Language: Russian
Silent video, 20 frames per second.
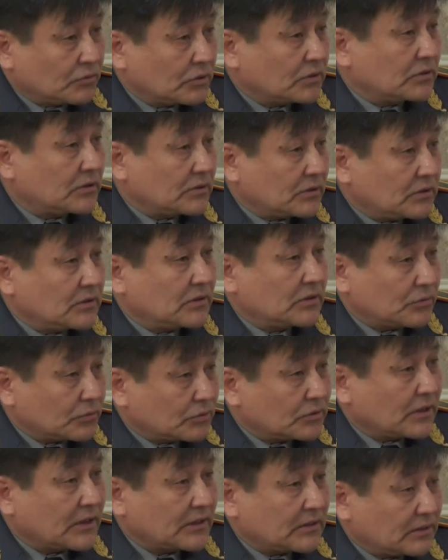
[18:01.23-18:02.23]
Вот
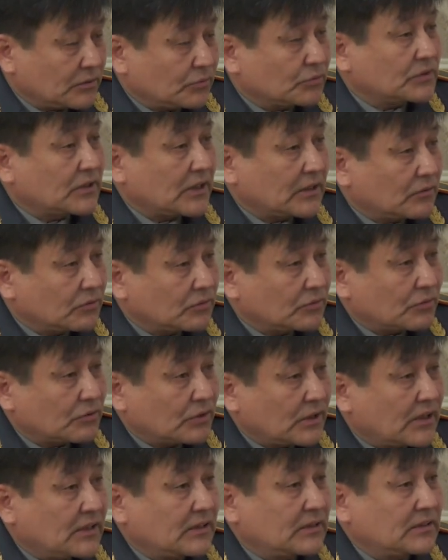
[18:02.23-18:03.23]
результат неустанного
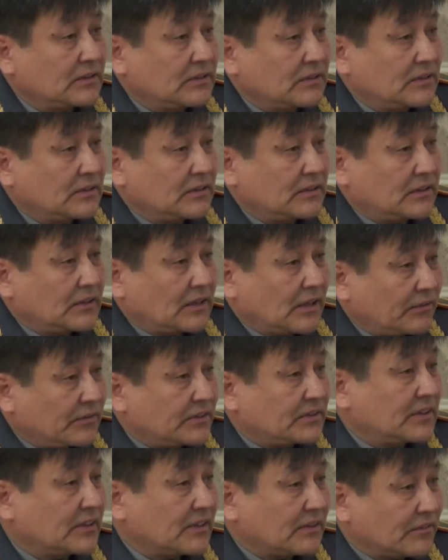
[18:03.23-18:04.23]
труда
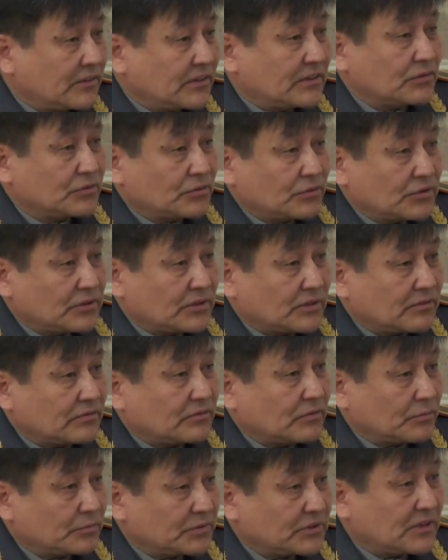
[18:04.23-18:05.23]
офицеров, военнослужащих,
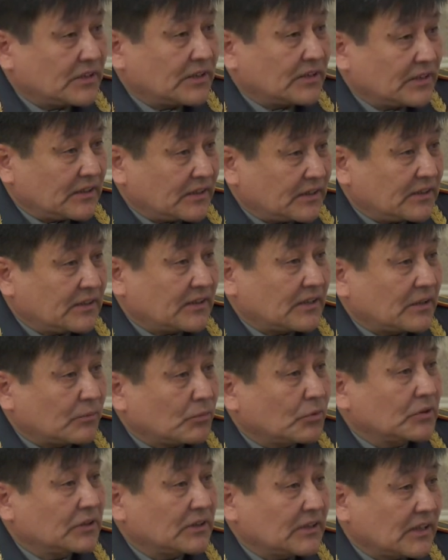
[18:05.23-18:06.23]
в том числе и
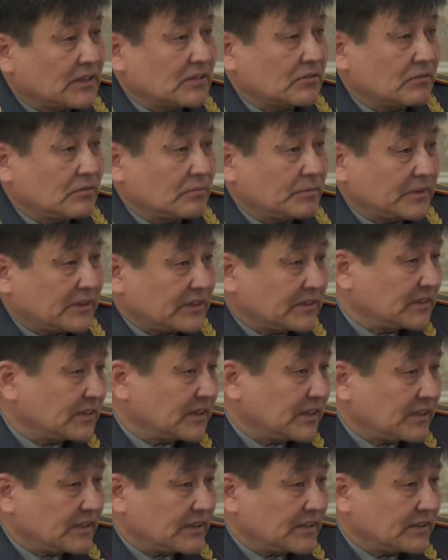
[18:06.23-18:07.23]
работа нашего
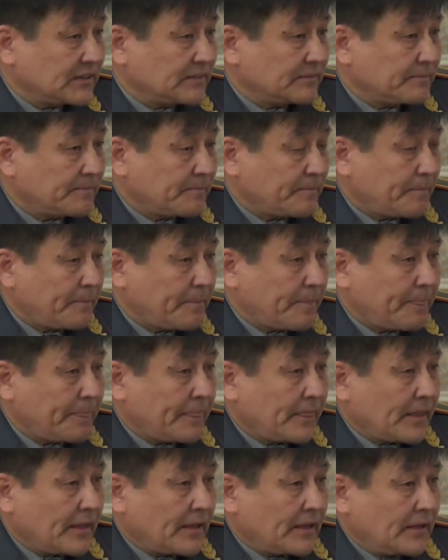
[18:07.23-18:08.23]
подразделения.
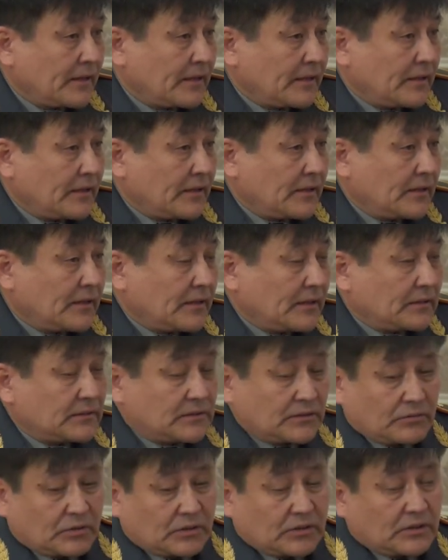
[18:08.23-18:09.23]
Э,
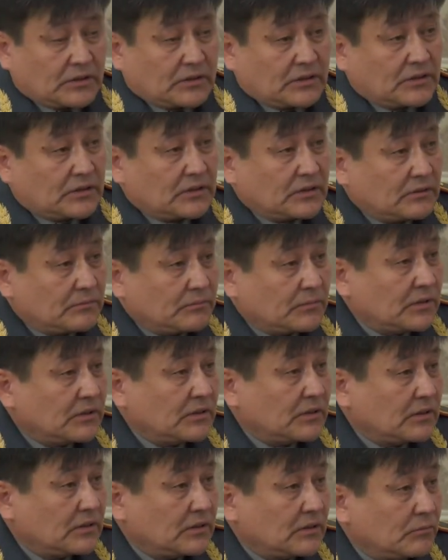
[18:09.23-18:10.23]
сегодня
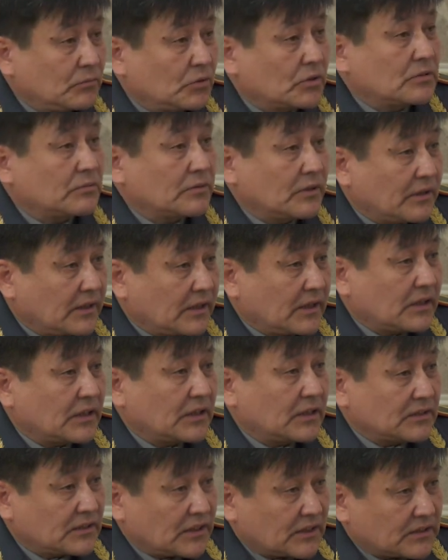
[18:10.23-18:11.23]
мы можем говорить
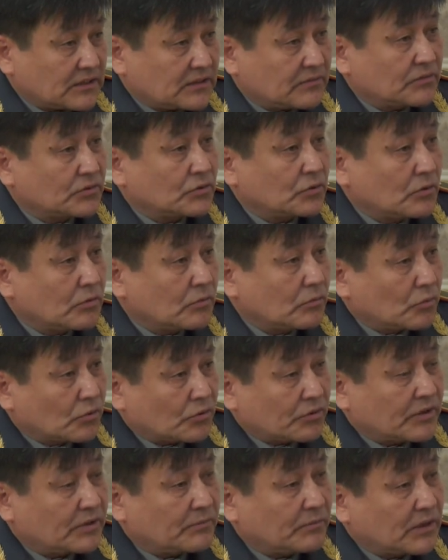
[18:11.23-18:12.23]
о достаточно высоком
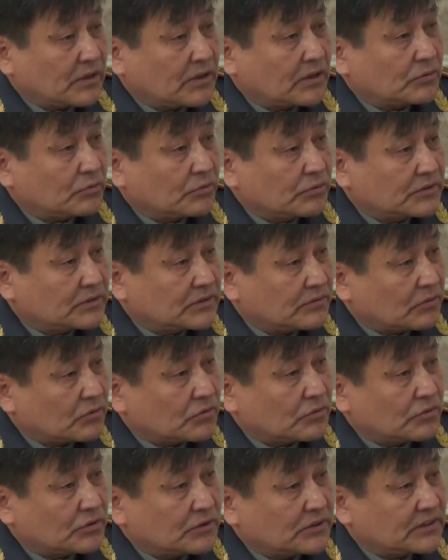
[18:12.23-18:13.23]
уровне боеготовности
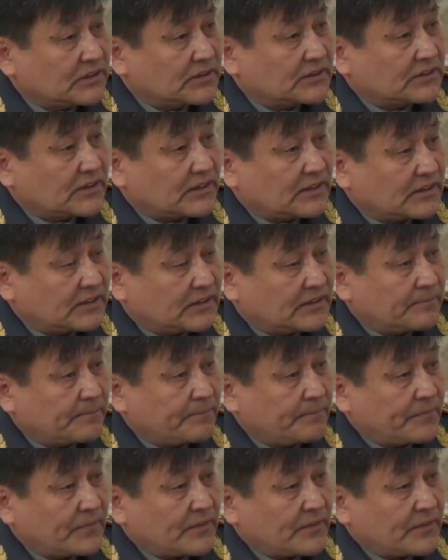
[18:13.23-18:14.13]
вооруженных сил страны.